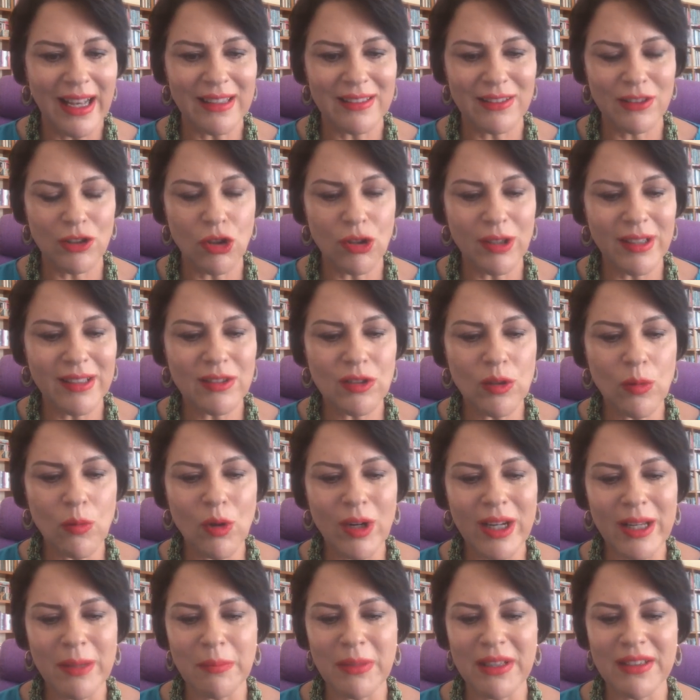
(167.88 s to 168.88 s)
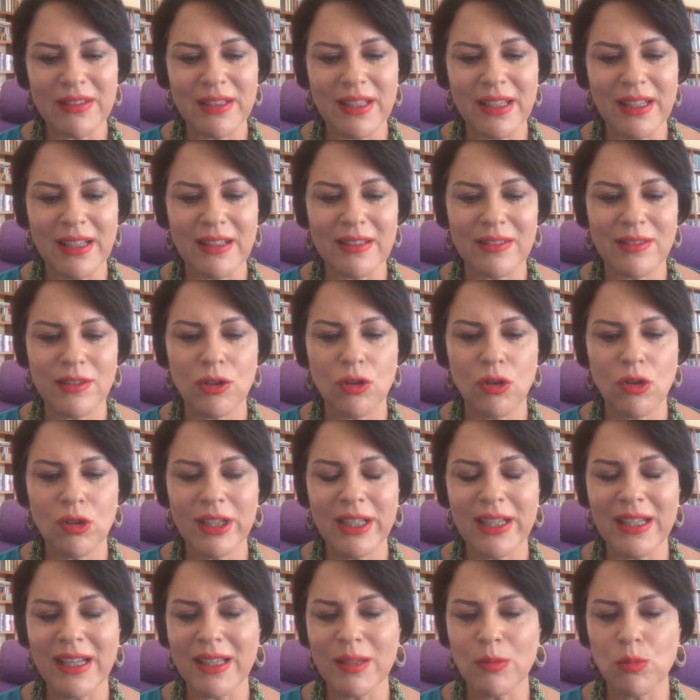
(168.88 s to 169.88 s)
Acciones como la
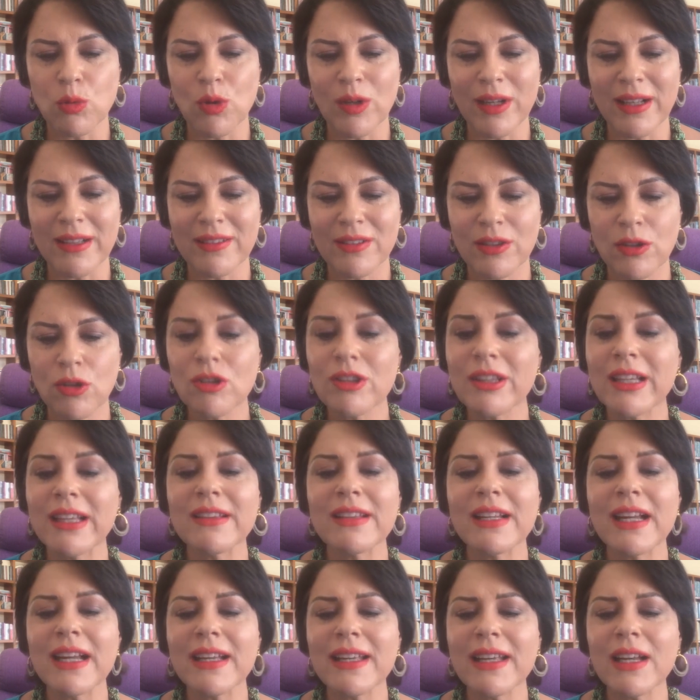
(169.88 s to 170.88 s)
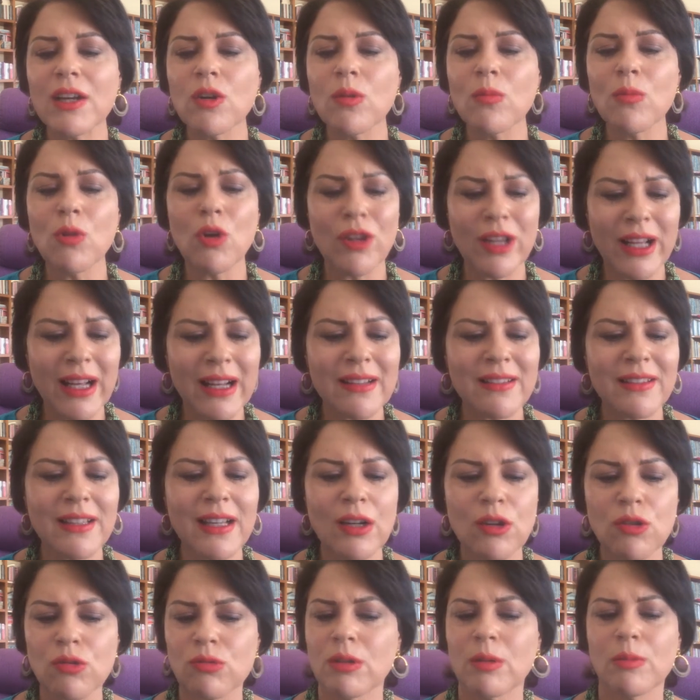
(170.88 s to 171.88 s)
investigación y la divulgación tendrán que
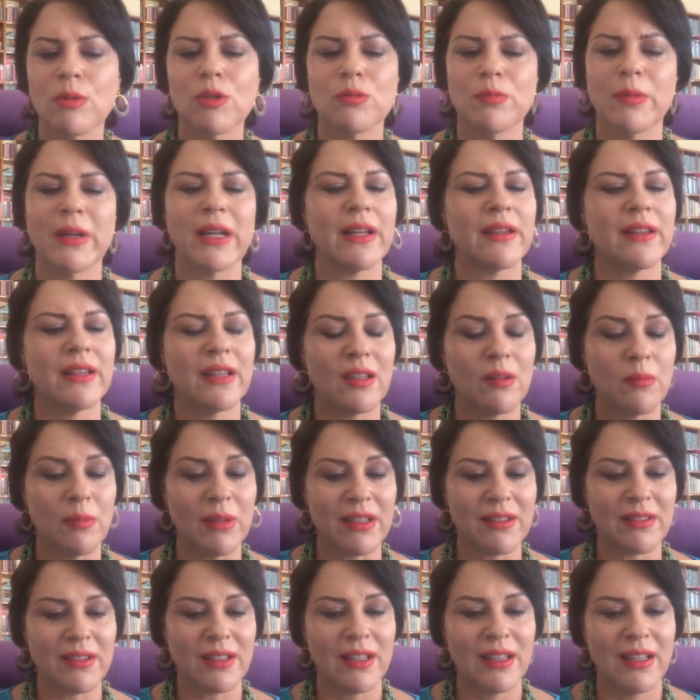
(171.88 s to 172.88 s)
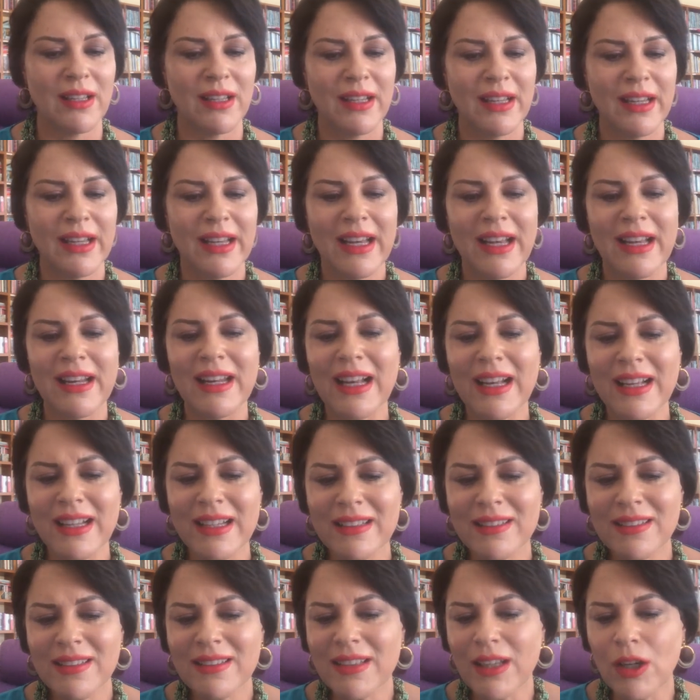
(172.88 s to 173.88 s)
acomodarse a los nuevos paradigmas la
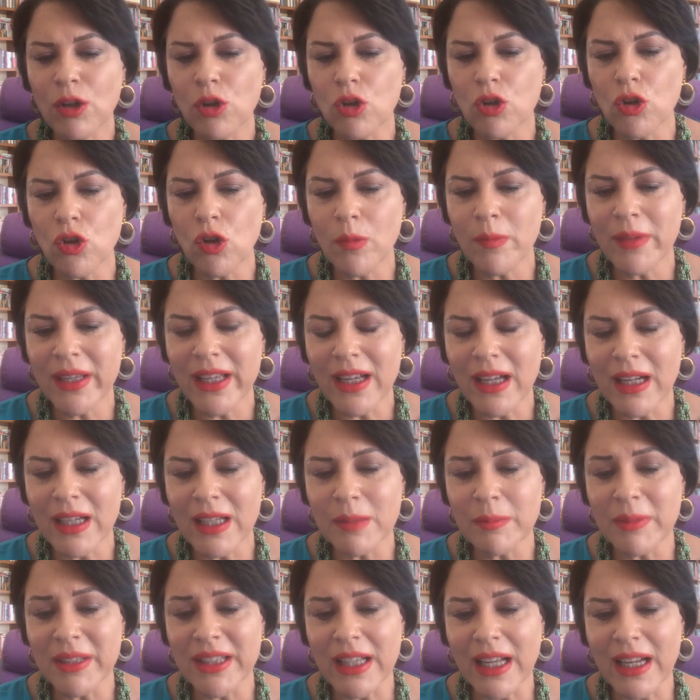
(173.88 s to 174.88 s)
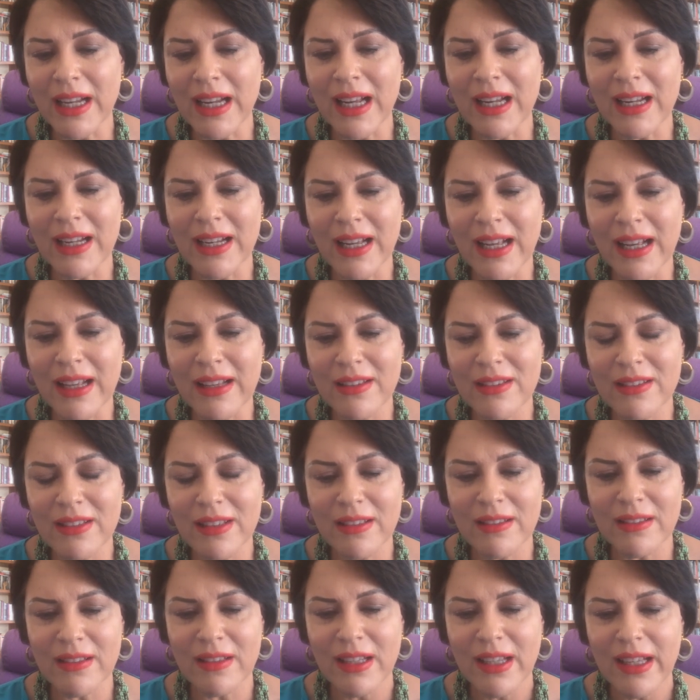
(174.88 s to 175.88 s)
crisis económica limitará
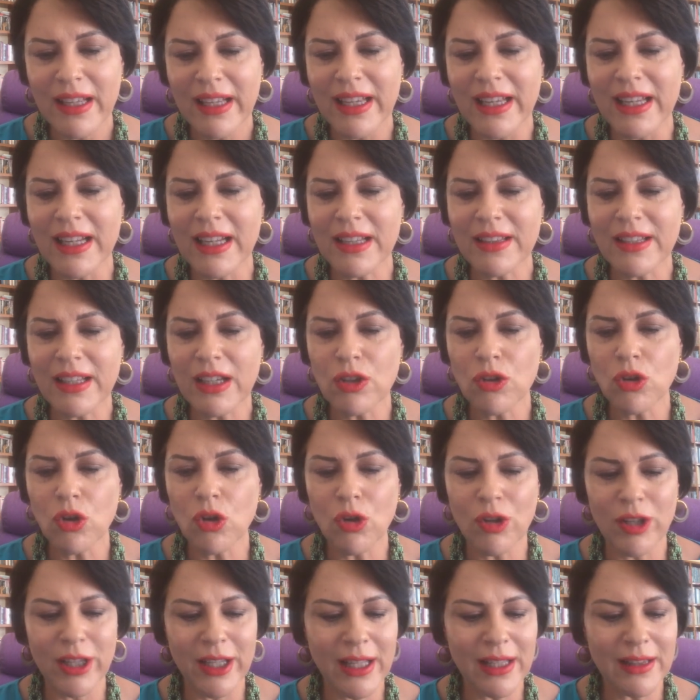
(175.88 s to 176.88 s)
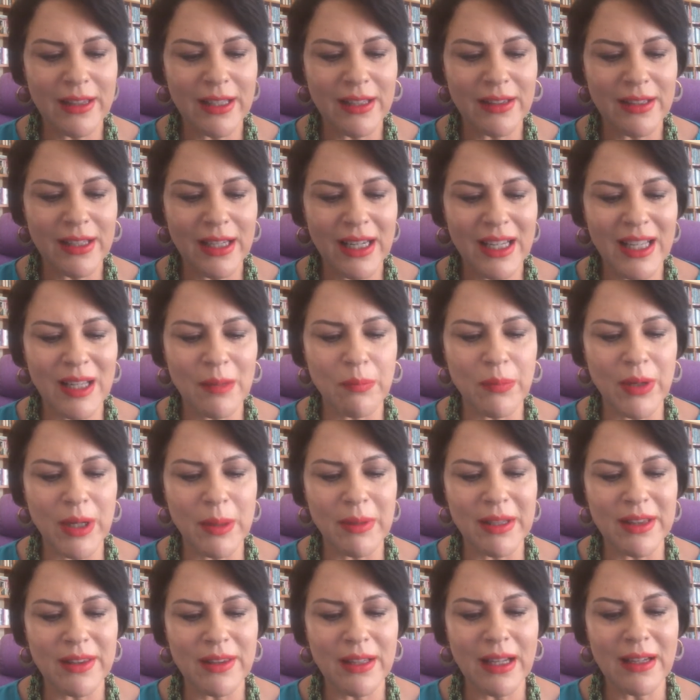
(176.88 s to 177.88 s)
alcances y la tecnología tendrá que
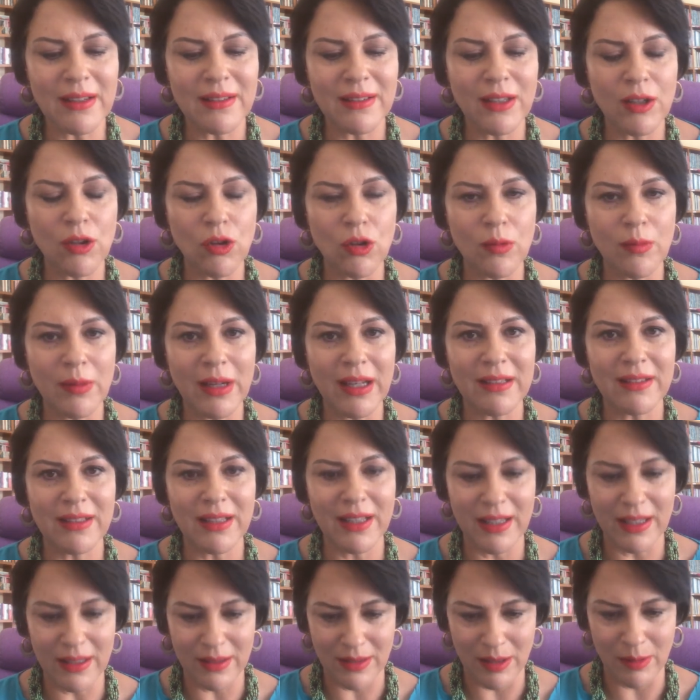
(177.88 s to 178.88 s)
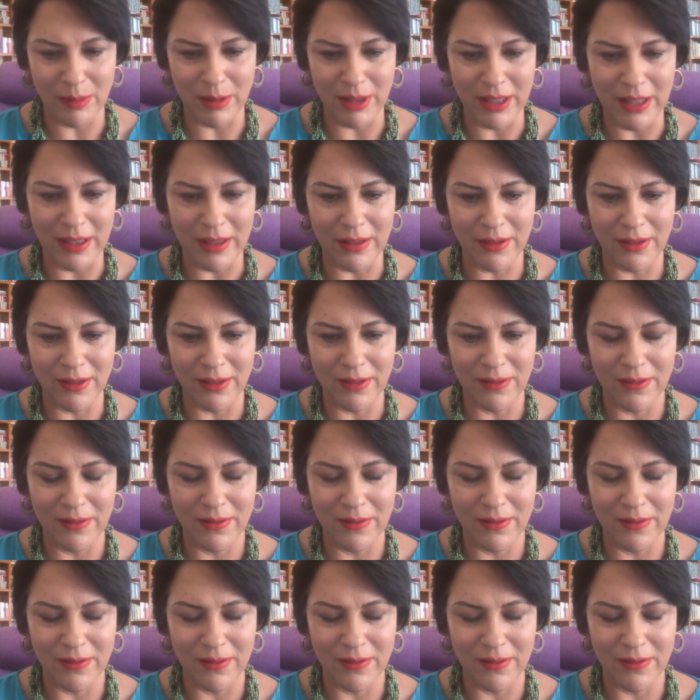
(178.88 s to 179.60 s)
implementarse con más creatividad.